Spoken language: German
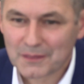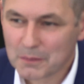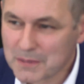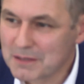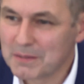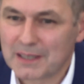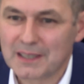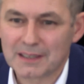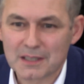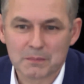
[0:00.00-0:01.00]
darum ist es
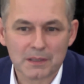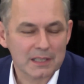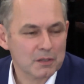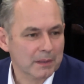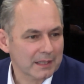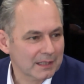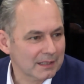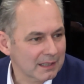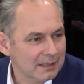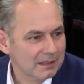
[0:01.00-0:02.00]
wichtig, dass man die
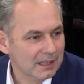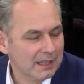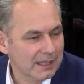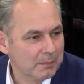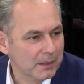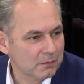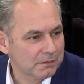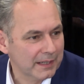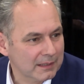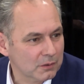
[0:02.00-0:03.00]
entsprechend den Lehrberuf
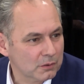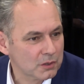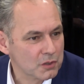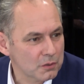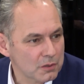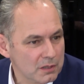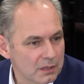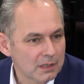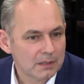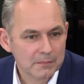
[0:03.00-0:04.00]
weiter unterstützt.
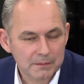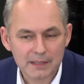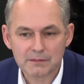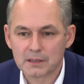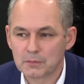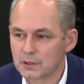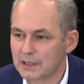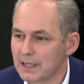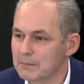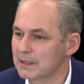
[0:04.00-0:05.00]
Wir werden wieder
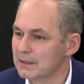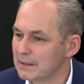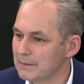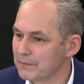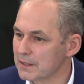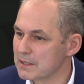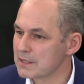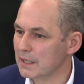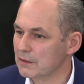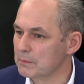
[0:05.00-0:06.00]
welche nehmen. Das
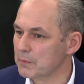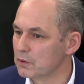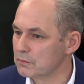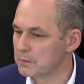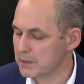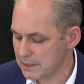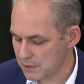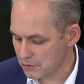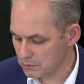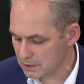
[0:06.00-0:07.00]
ist auch noch ein Punkt, wo wir sehr
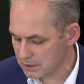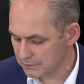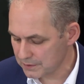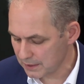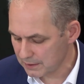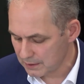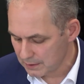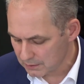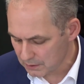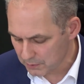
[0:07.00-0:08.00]
stolz drauf sind,
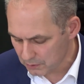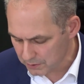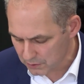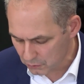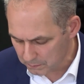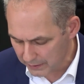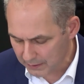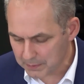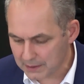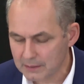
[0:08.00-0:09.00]
dass wir da als
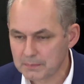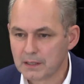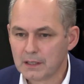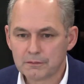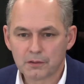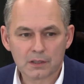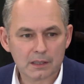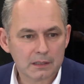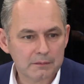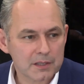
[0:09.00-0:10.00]
Top-Lehrbetrieb von
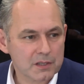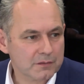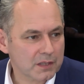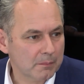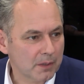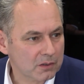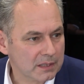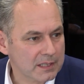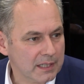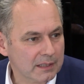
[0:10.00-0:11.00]
der Wirtschaftskammer
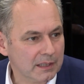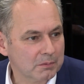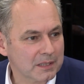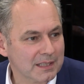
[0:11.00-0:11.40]
ausgezeichnet worden